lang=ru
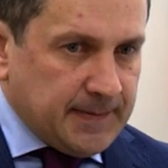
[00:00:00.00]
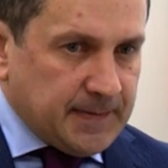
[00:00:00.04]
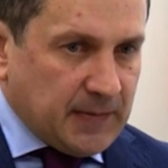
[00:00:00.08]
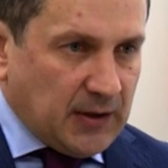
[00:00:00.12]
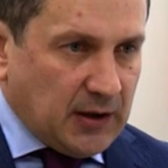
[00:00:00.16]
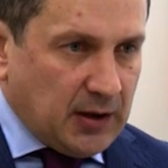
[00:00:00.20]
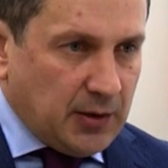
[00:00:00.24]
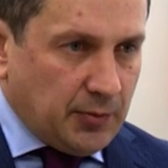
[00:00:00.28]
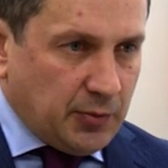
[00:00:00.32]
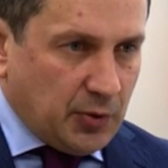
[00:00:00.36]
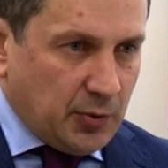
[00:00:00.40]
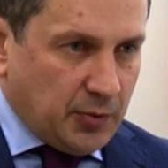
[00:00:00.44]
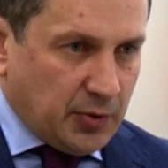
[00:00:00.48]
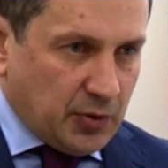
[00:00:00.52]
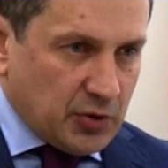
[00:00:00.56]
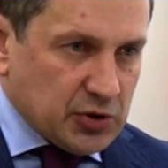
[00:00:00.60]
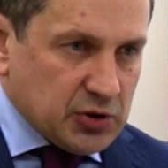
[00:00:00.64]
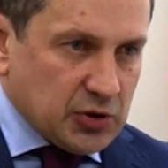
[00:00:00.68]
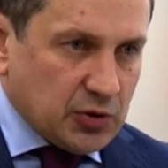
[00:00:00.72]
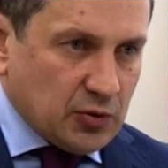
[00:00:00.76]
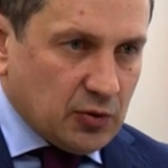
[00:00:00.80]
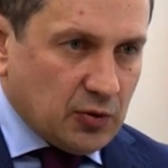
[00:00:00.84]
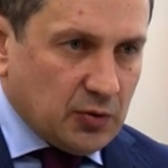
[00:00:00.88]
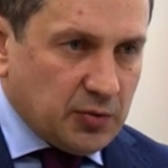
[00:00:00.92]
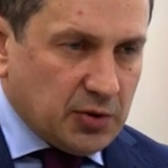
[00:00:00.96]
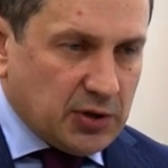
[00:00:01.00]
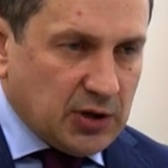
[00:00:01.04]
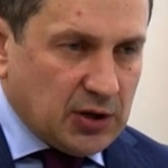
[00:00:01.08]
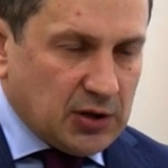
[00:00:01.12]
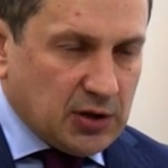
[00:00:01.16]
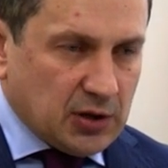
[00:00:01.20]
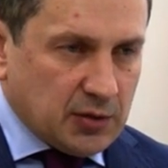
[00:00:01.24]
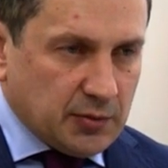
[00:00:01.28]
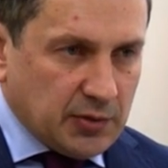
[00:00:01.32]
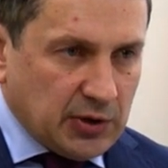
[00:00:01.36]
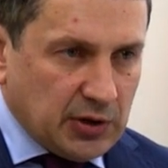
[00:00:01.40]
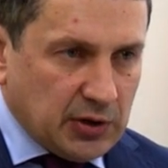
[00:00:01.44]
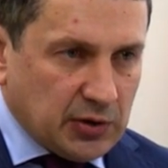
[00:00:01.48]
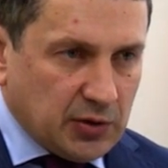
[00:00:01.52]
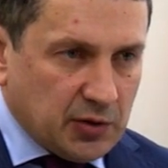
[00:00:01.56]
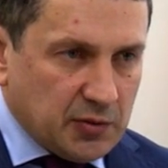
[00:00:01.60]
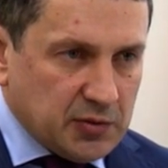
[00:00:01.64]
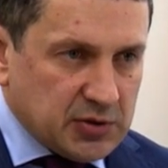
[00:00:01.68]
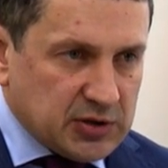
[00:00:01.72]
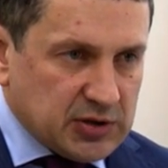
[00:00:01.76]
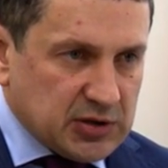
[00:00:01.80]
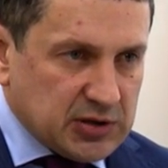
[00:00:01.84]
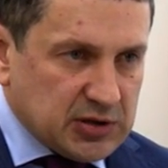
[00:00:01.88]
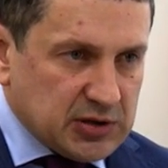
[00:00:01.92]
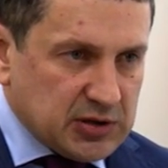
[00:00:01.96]
и по поручению губернатора мы готовим
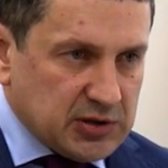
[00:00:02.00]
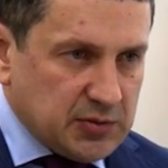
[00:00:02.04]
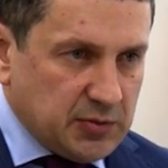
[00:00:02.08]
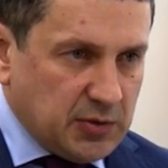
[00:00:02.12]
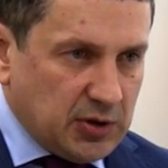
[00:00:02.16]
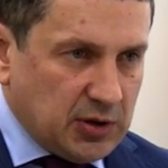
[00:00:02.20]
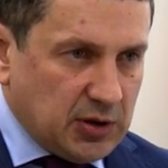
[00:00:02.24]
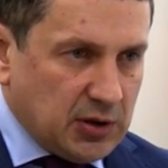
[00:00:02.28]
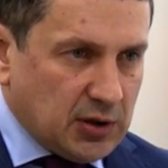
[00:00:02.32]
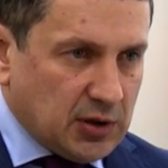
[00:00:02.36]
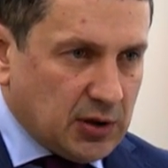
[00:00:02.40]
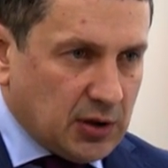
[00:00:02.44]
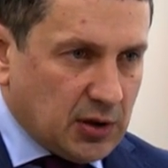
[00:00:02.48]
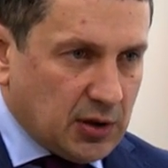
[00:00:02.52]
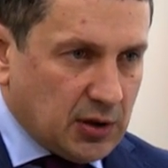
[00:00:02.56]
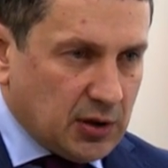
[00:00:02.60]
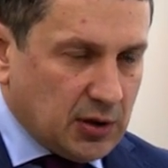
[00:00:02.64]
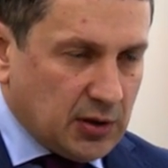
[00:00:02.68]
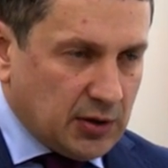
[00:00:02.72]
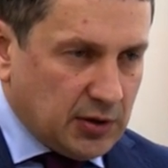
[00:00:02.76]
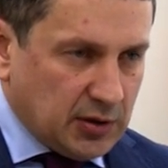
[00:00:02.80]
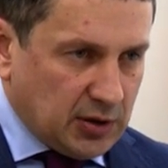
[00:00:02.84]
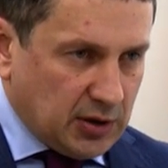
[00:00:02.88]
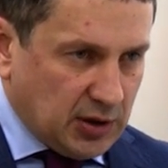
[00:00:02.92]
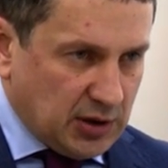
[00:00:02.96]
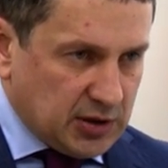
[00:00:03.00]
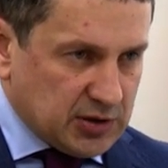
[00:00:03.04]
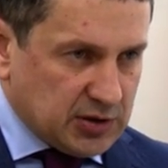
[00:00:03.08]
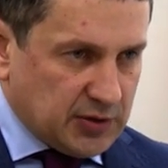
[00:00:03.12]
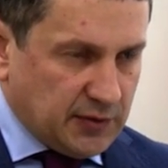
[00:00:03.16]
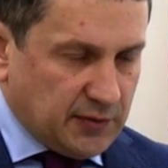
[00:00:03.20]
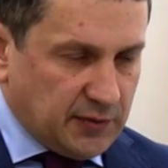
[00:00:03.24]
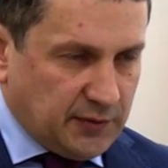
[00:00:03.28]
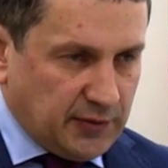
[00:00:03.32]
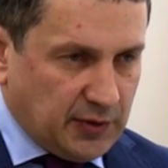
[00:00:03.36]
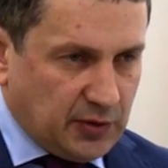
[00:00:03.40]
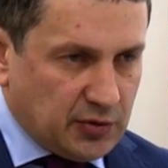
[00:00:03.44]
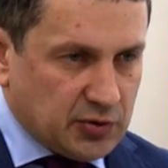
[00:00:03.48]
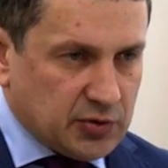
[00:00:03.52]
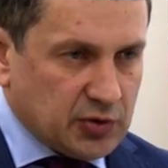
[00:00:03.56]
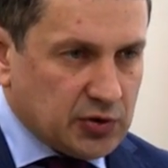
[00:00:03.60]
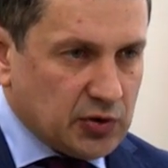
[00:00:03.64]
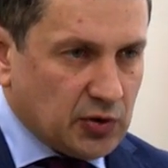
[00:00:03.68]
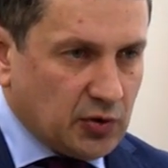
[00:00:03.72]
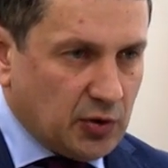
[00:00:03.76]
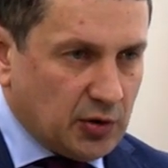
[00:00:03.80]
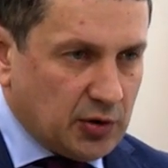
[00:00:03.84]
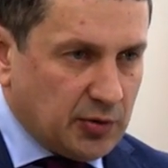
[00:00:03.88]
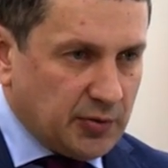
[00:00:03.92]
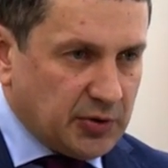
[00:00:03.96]
сейчас изменения также в окружный
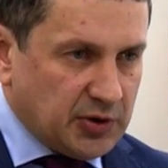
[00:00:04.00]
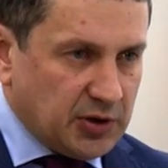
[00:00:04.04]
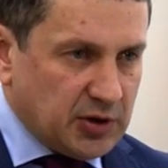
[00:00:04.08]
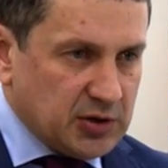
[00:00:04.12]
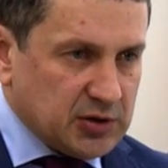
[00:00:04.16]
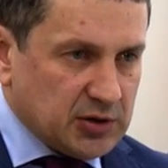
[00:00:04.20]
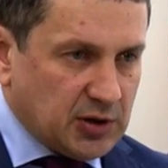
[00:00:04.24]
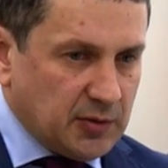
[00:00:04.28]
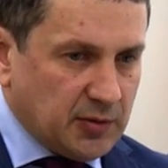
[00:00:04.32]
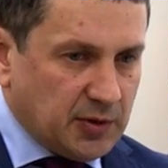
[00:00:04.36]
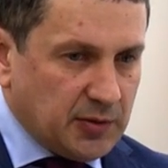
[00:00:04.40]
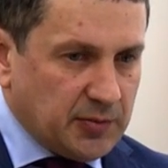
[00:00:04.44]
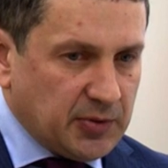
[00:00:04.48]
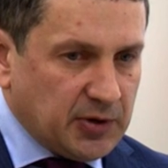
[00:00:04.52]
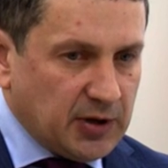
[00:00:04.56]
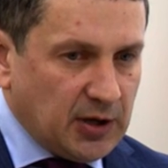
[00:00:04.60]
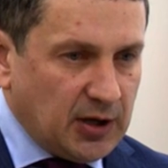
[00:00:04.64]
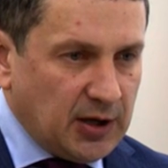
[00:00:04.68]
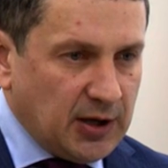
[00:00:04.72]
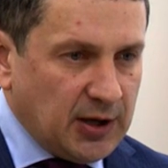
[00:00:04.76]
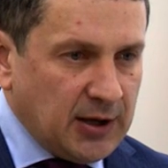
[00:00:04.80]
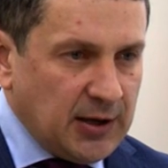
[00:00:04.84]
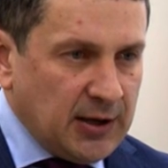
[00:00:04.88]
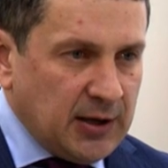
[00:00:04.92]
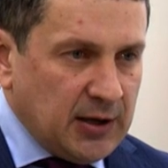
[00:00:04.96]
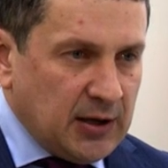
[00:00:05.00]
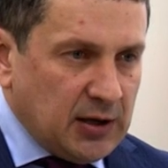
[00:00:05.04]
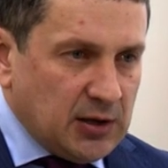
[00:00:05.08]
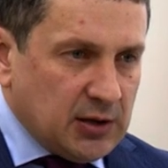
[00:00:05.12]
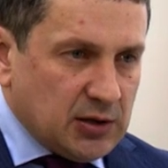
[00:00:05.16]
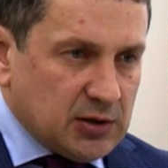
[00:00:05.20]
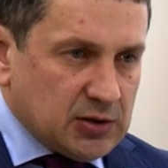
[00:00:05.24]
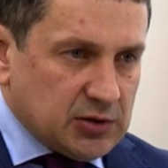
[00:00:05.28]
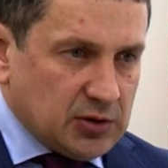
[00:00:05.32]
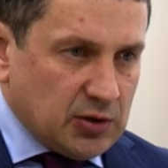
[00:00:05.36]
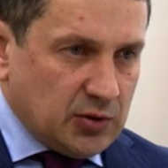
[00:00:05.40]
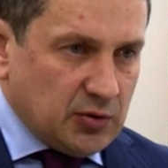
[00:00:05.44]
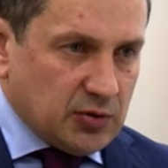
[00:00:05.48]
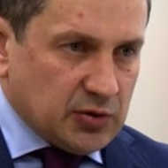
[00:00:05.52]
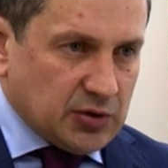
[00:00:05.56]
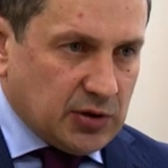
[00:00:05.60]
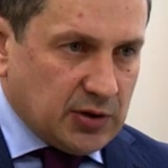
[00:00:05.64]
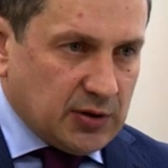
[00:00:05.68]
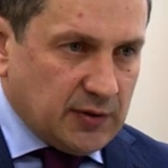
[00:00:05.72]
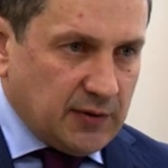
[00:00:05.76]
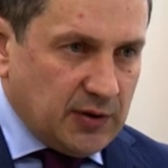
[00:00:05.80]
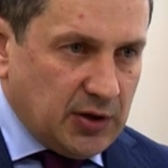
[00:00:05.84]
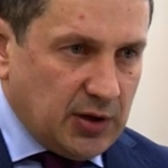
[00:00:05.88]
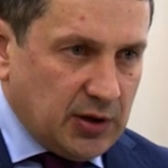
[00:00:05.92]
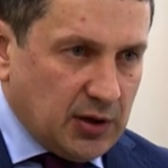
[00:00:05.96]
закон о материнском капитале с целью
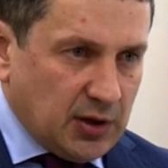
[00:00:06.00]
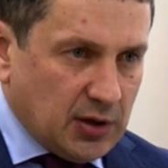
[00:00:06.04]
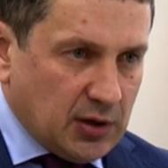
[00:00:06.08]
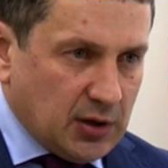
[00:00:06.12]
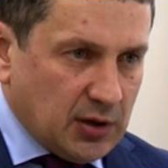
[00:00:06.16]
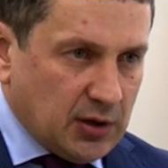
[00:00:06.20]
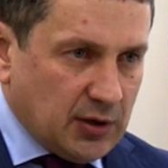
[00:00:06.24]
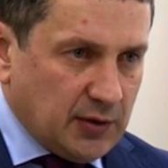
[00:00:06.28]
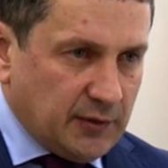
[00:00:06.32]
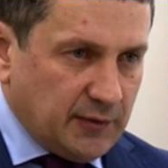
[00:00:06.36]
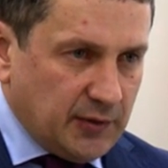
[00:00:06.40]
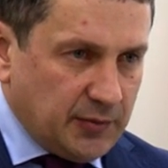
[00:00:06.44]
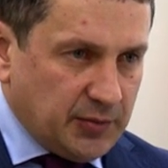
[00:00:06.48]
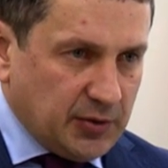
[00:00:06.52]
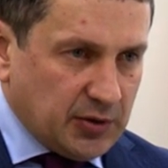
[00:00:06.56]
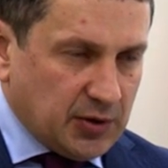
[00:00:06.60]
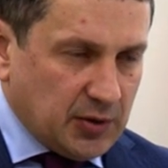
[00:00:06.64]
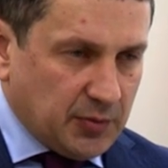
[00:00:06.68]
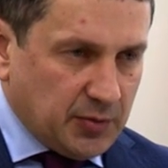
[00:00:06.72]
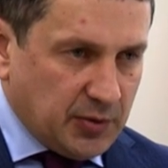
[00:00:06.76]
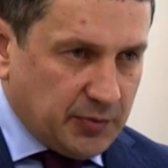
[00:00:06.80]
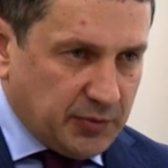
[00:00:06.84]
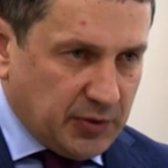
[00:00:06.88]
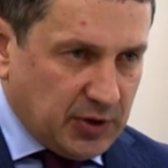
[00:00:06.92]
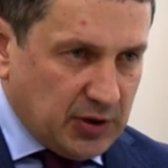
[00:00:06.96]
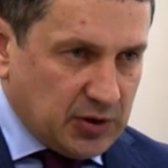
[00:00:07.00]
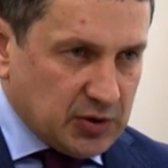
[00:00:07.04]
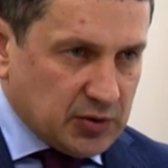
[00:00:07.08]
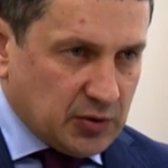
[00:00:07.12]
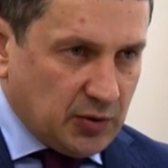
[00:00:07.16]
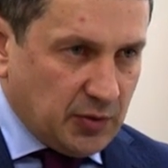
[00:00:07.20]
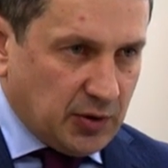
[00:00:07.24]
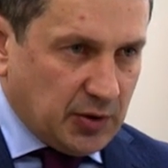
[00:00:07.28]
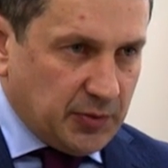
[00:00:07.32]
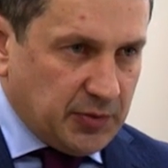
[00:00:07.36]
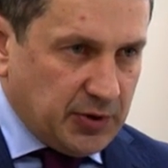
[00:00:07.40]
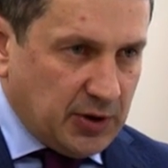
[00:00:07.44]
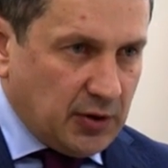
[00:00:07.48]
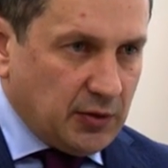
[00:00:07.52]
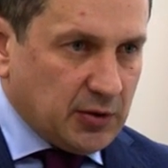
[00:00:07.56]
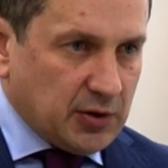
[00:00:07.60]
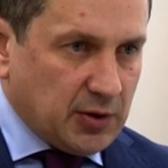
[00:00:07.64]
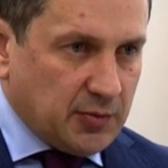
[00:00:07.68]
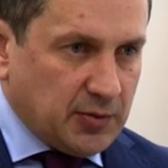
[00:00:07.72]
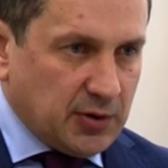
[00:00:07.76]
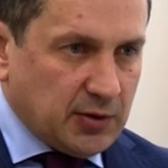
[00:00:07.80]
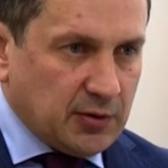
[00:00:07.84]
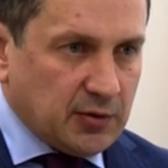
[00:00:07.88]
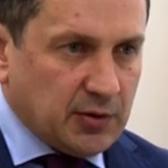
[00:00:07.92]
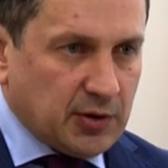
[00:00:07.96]
установления выплаты по материнскому капиталу на
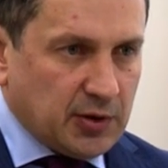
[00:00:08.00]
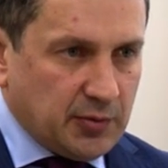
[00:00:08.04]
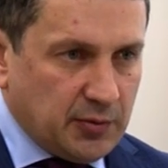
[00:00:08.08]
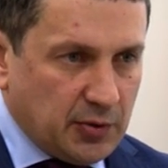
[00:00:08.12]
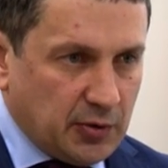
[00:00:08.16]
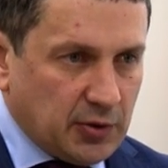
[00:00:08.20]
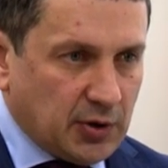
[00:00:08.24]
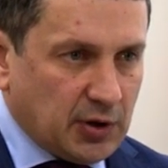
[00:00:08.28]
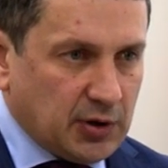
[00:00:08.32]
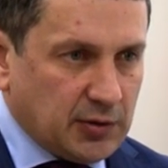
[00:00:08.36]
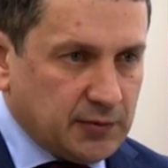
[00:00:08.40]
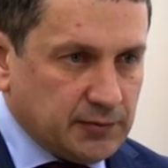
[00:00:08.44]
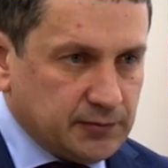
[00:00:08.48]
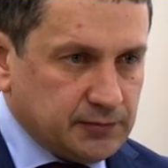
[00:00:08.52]
первого ребенка.